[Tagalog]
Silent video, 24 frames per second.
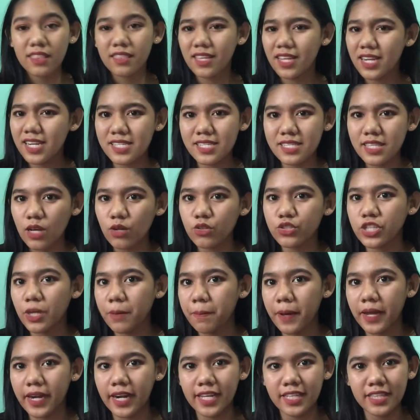Nilista ko
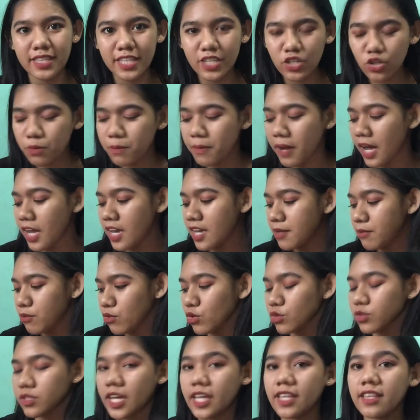siya para hindi ko
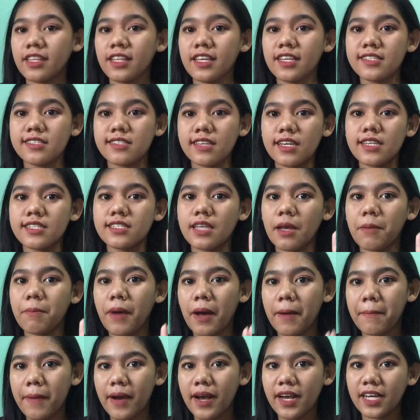makalimutan, isa-isa
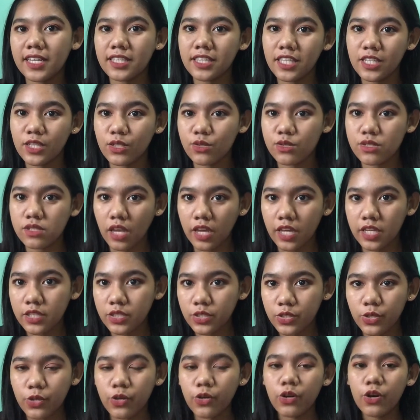babanggitin ko sa
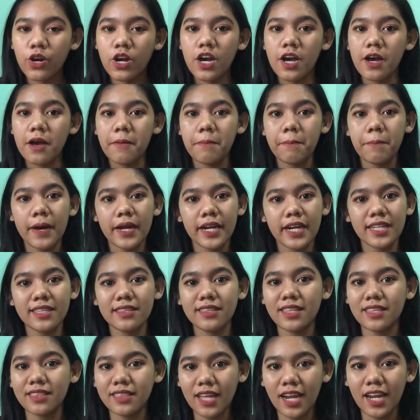inyo para
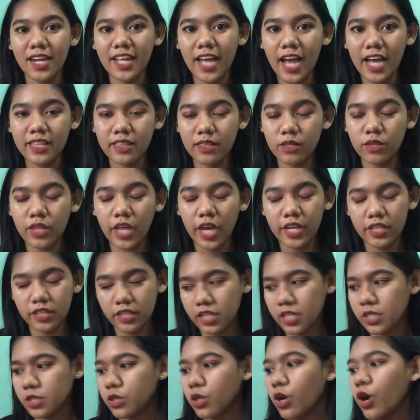detalyado tayo
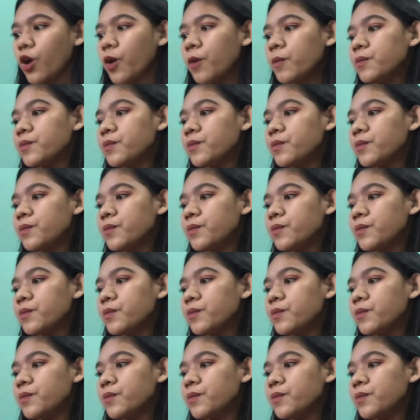dito.